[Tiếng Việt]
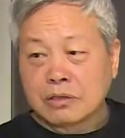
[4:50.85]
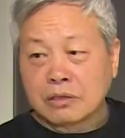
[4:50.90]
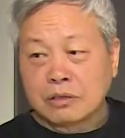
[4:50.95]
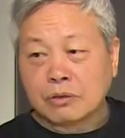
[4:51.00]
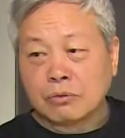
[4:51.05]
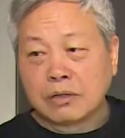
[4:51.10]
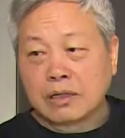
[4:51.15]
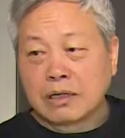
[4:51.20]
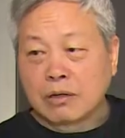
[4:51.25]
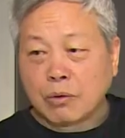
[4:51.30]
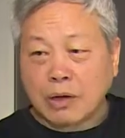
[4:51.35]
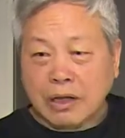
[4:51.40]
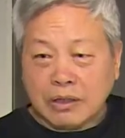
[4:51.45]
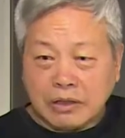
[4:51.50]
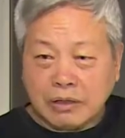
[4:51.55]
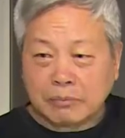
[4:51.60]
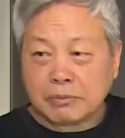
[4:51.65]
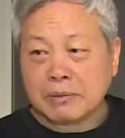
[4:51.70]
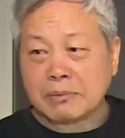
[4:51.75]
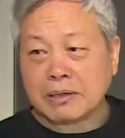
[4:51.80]
lúc ấy là hoàn
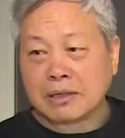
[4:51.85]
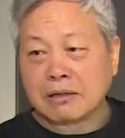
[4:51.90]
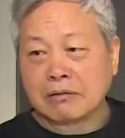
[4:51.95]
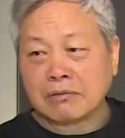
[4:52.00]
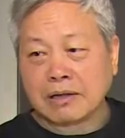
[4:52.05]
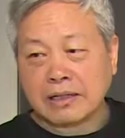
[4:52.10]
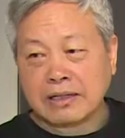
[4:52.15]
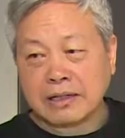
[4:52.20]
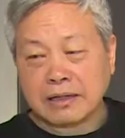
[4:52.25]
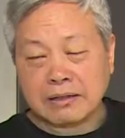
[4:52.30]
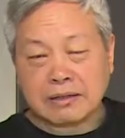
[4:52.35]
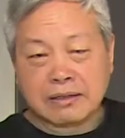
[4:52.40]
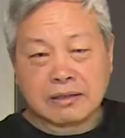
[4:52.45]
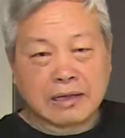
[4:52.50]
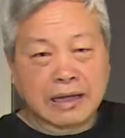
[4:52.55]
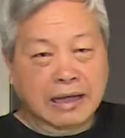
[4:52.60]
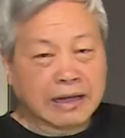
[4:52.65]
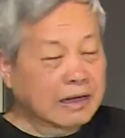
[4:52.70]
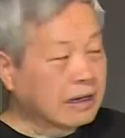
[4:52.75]
toàn bí mật, không ai kể